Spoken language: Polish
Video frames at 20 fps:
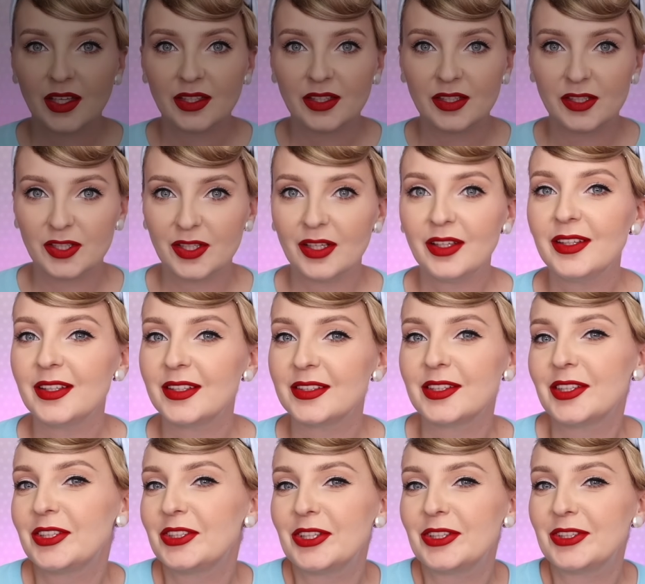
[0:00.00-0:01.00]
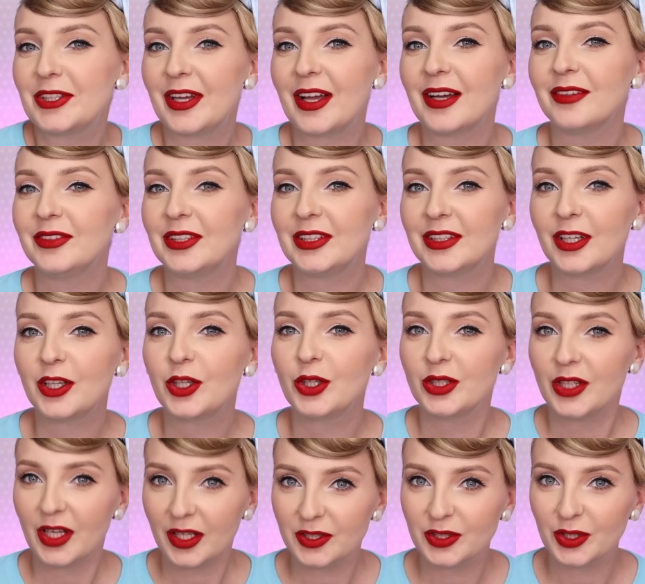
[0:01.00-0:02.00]
Jeżeli jesteście ciekawi tego,
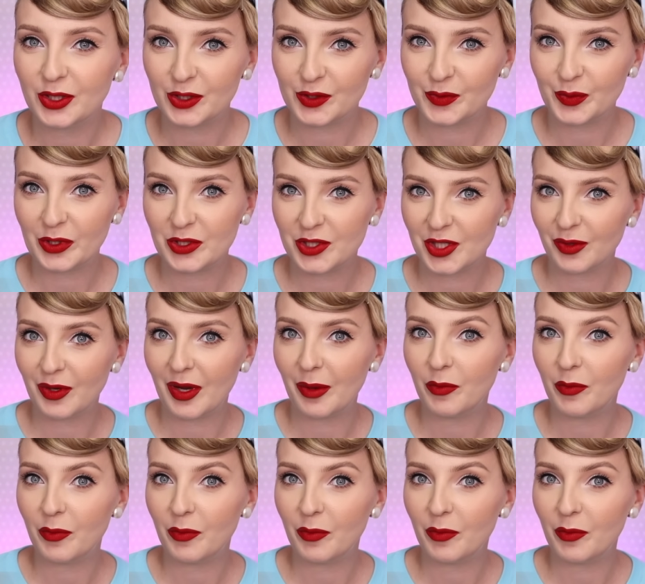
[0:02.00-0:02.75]
jak się rozpoczęła